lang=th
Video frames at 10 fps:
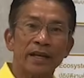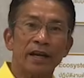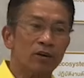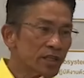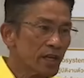
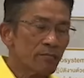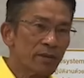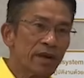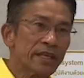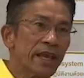เนี่ยก็จะ
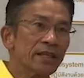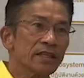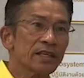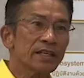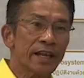มีใบแจ้ง
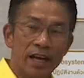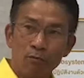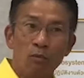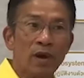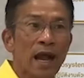เตือนใน
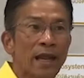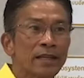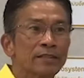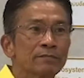ระบบงาน